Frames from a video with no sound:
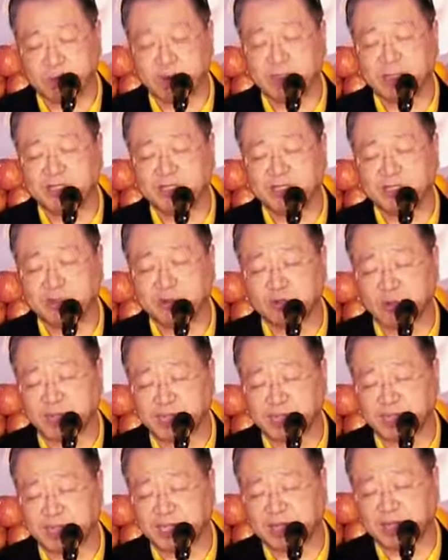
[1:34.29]
关
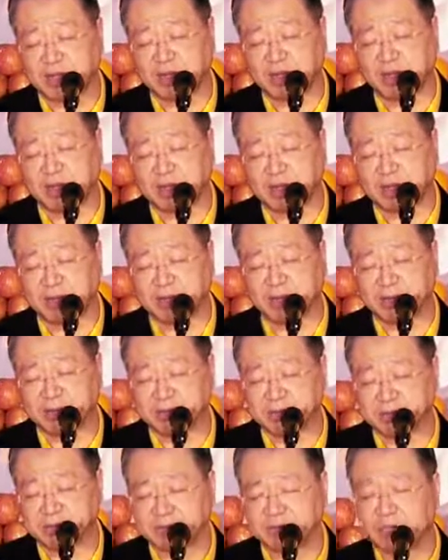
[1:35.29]
关节不
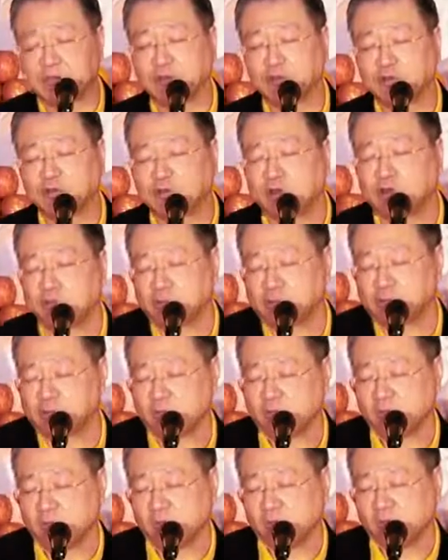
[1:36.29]
好，腰
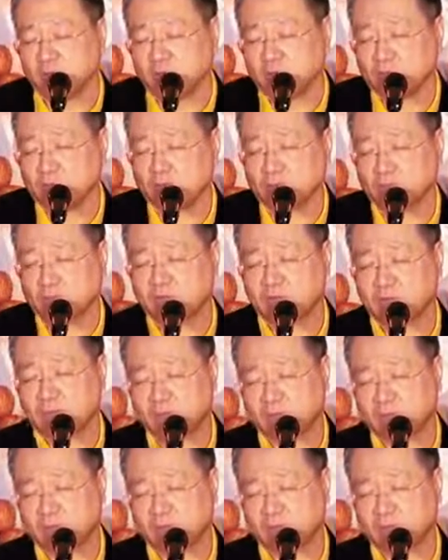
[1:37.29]
痛。是的。